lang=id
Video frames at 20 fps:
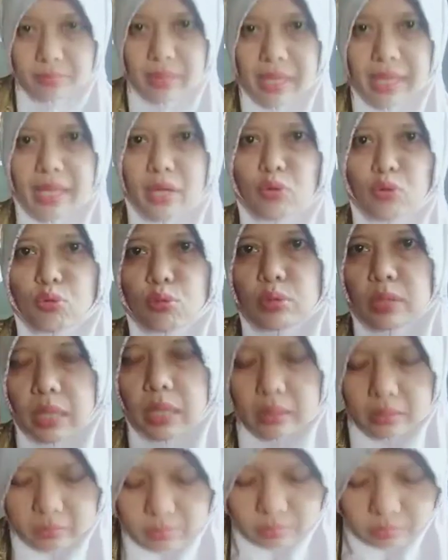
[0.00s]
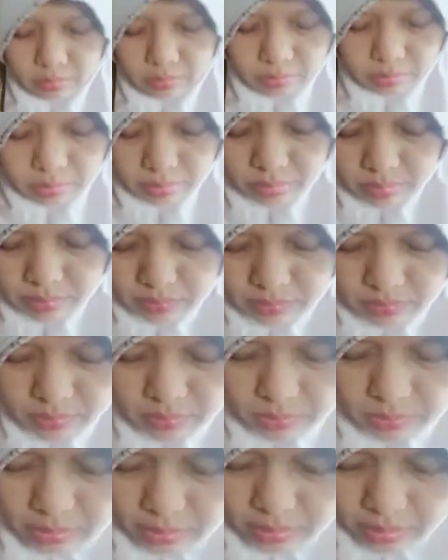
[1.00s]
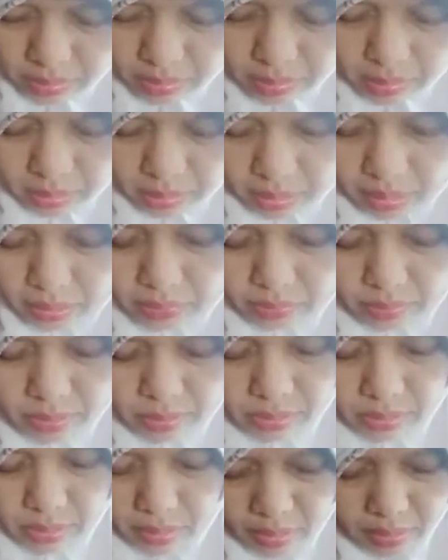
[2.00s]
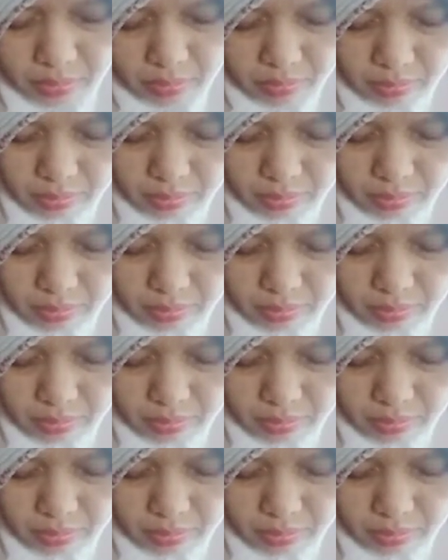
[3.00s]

bayar utang dan guys sudah sakit